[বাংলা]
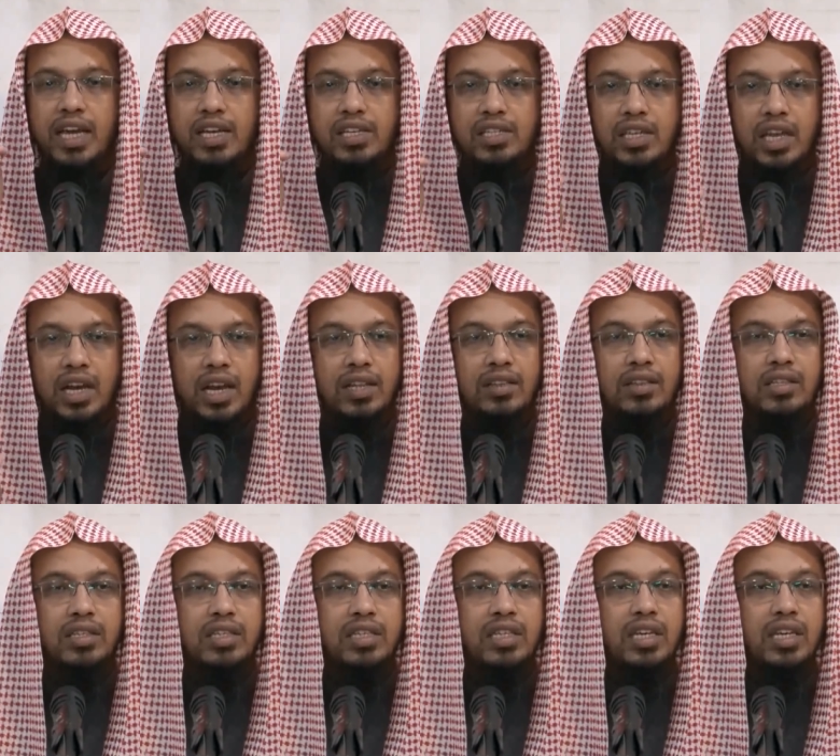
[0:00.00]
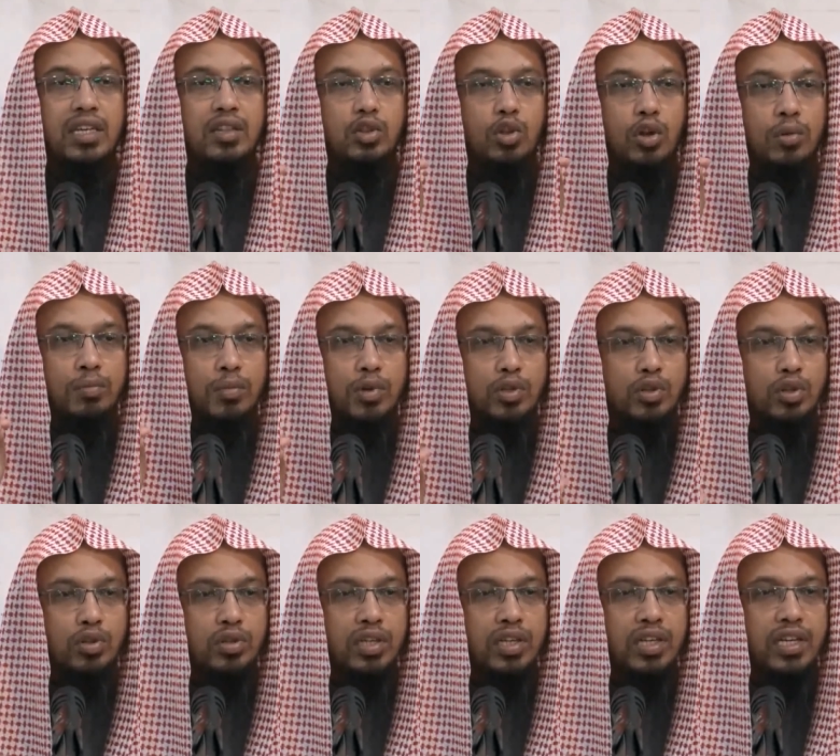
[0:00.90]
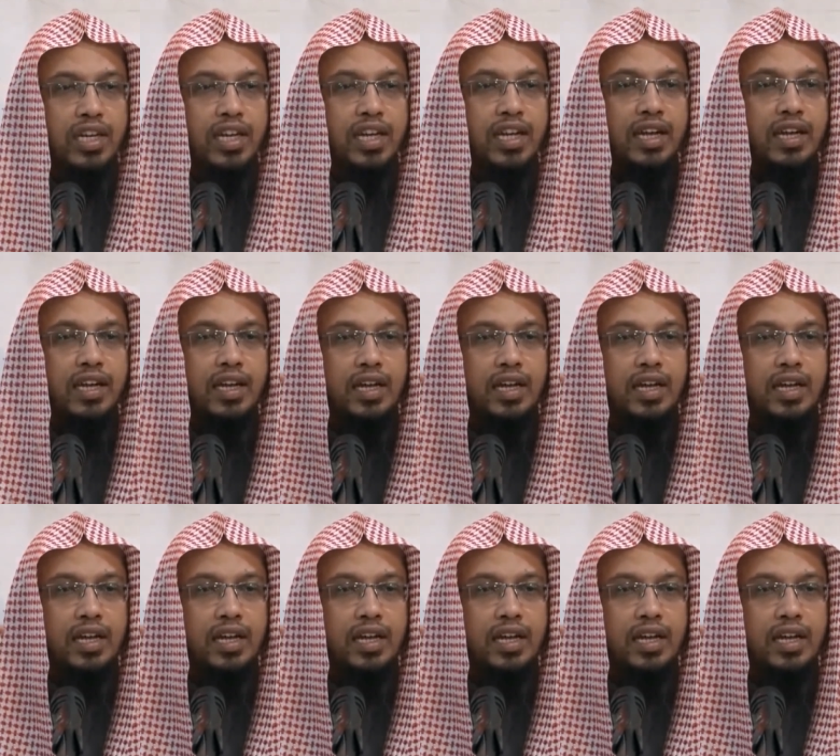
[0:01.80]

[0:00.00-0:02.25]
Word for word: এই সালাদটি মধ্য থেকে